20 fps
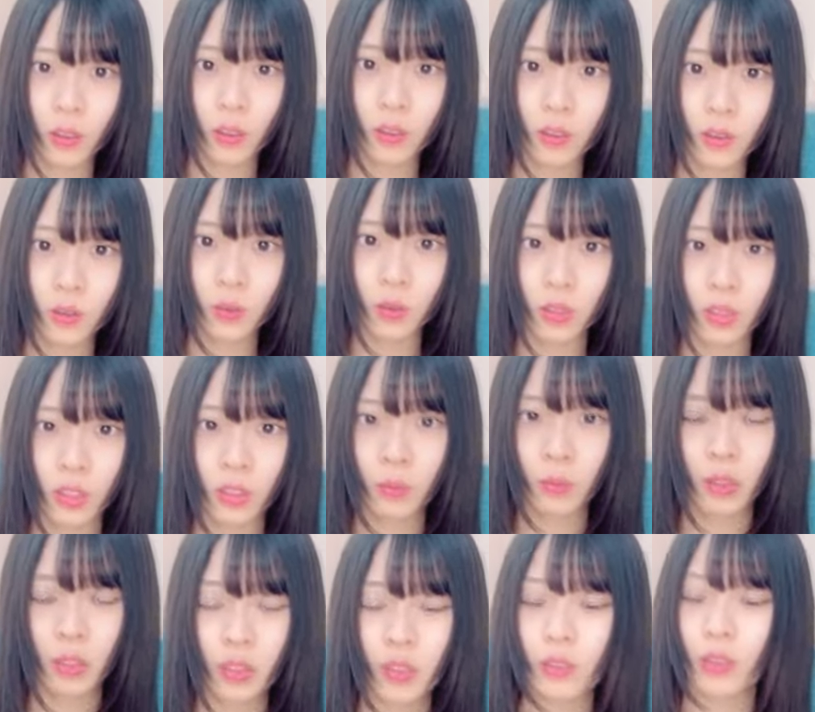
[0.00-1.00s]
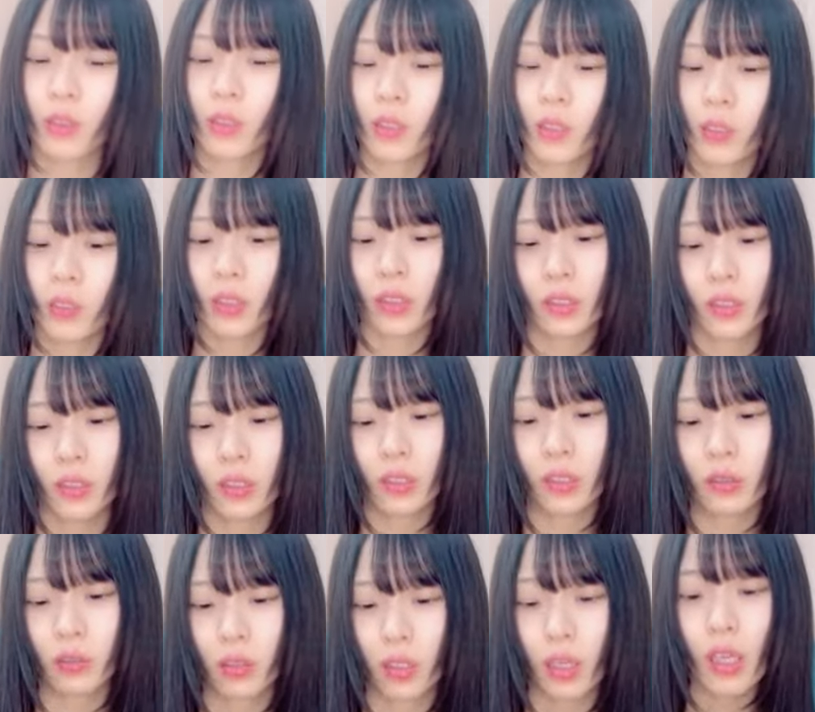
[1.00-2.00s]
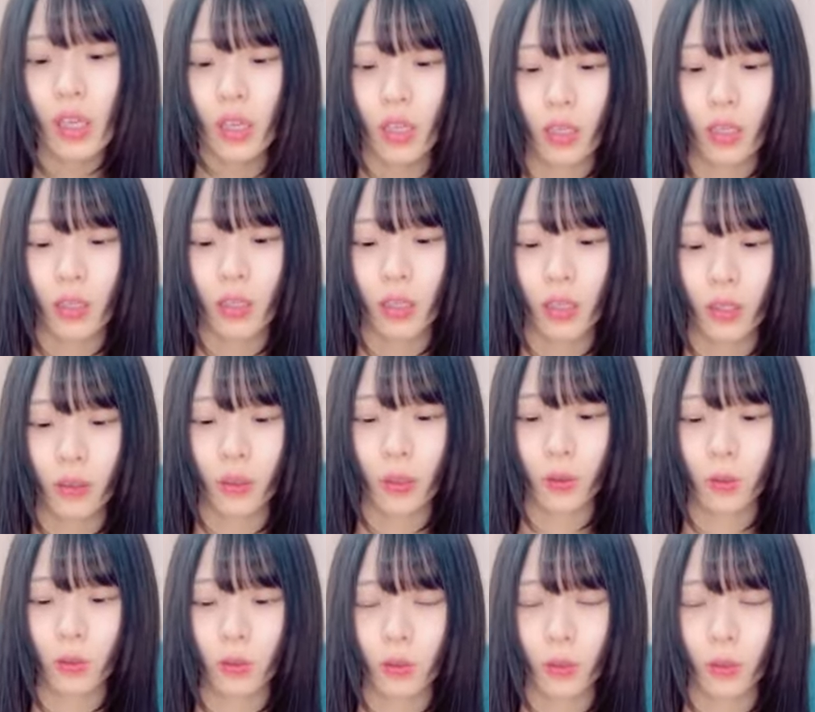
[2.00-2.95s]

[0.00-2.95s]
そうシャインマスカット種がないくて皮ごと